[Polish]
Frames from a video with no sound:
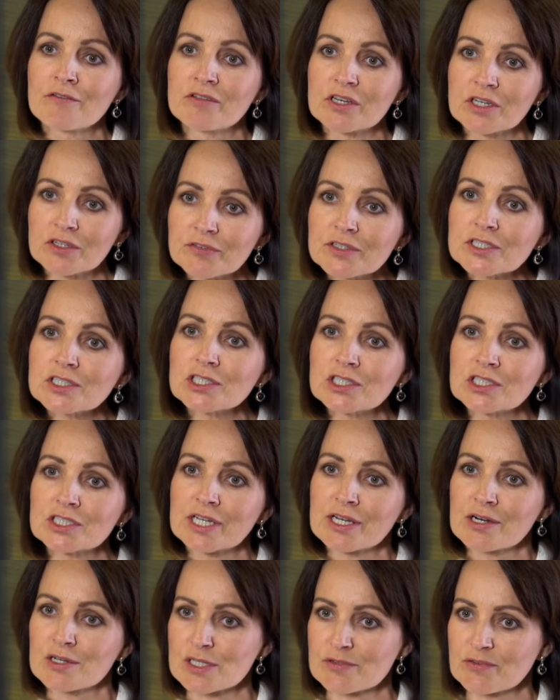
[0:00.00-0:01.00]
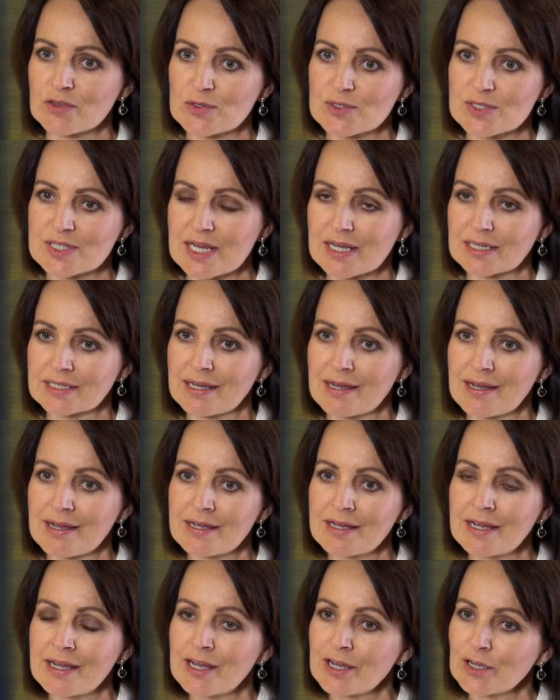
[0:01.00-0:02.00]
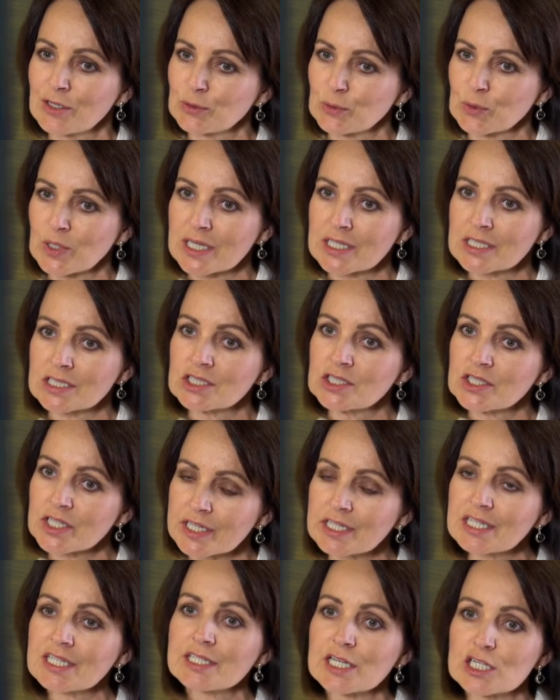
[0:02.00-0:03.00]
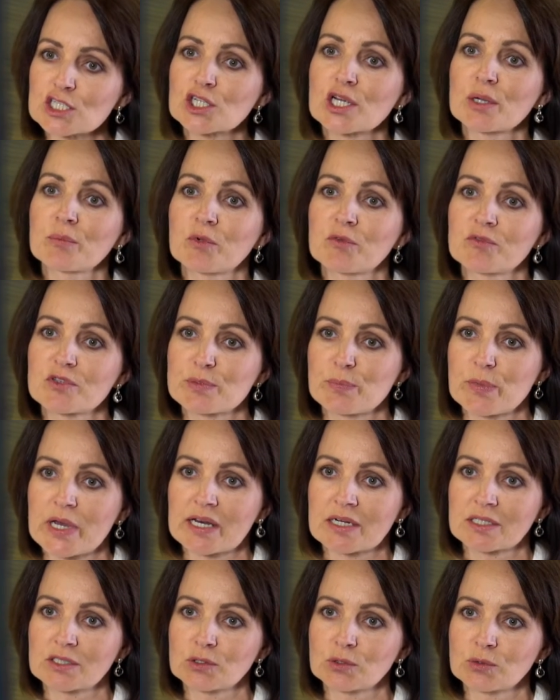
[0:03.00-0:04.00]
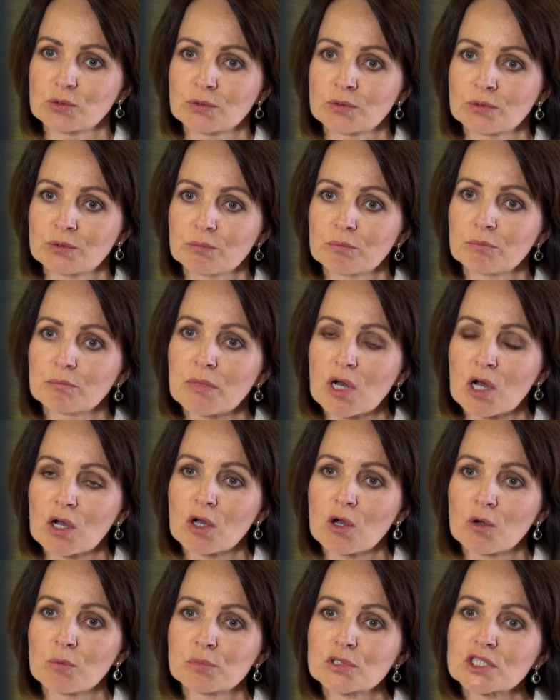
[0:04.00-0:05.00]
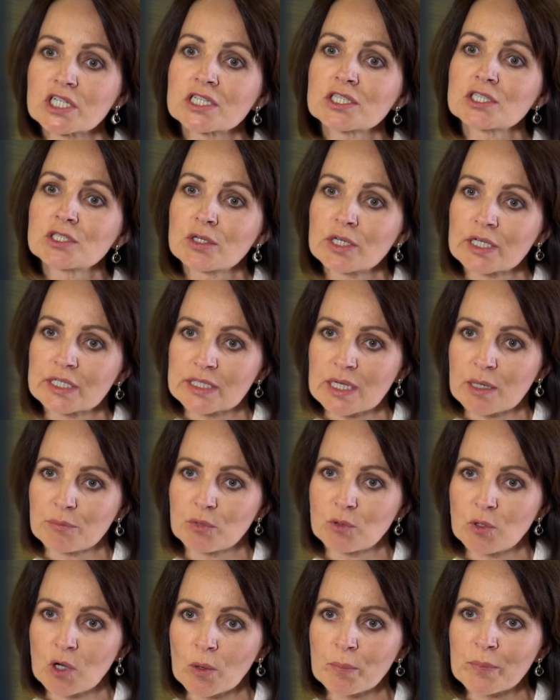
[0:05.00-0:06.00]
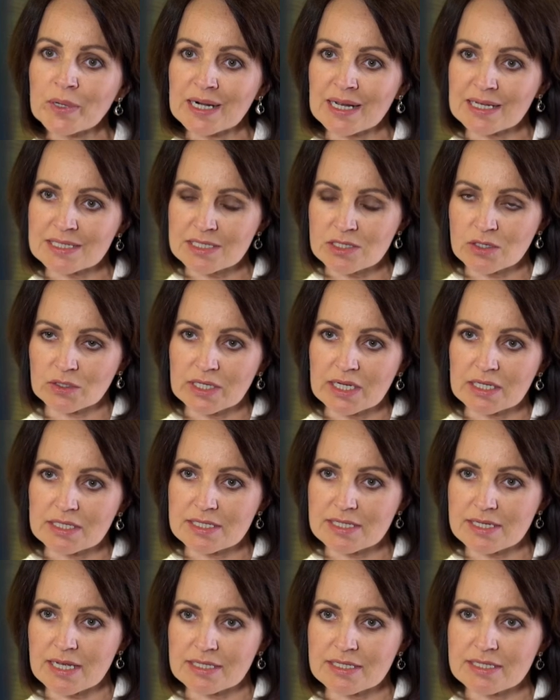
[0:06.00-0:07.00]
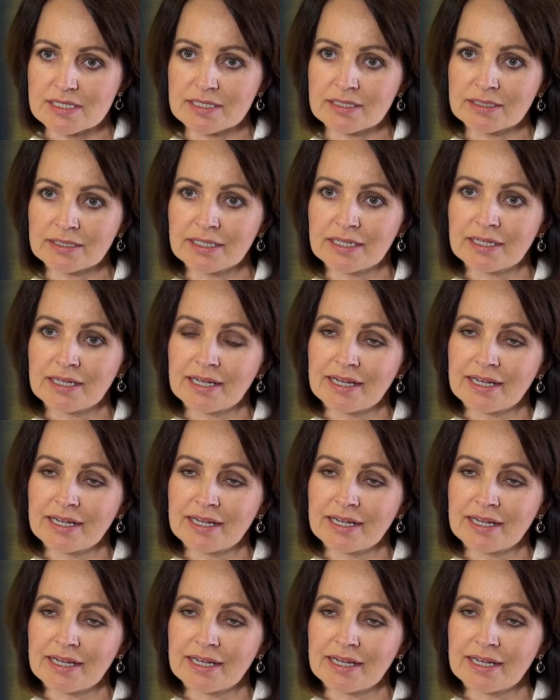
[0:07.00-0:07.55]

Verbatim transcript: wychwycić te rozwiązania, które dzięki naszemu wsparciu mogą przejść do etapu operacjonalizacji,